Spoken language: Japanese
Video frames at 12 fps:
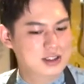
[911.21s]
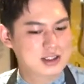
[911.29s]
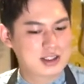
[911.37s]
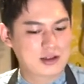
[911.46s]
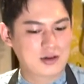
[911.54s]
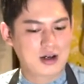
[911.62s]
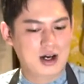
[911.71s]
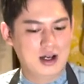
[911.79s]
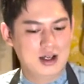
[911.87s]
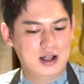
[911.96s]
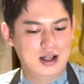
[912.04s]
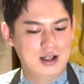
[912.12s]
ンスタと
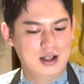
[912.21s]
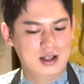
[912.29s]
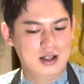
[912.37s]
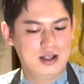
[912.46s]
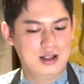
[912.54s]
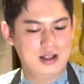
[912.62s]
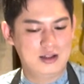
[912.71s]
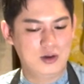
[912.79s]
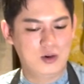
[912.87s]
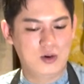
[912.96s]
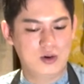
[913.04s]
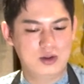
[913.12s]
か
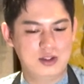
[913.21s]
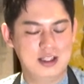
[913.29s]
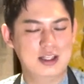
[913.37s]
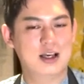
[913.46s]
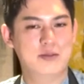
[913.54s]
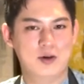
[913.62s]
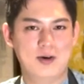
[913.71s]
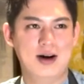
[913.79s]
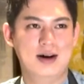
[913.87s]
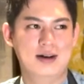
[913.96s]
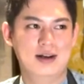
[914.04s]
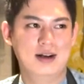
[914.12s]
の DM
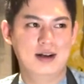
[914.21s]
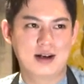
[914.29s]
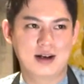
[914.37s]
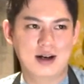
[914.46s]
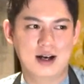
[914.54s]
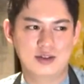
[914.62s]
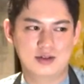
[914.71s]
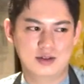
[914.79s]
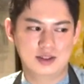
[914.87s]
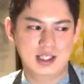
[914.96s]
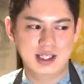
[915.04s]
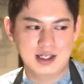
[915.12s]
はあ
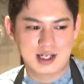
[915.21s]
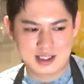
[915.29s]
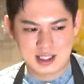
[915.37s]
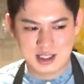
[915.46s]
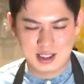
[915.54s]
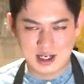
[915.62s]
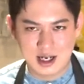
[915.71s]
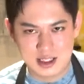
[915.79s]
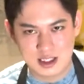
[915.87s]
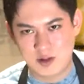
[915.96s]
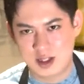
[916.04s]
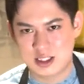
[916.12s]
の、全員が全員に
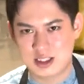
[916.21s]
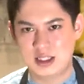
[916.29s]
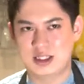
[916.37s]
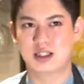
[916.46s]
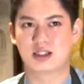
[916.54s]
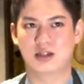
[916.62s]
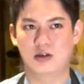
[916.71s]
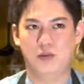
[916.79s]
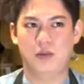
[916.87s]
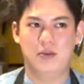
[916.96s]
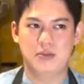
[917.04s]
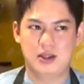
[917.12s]
返せはしないんですけ
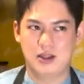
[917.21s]
ど、まあ見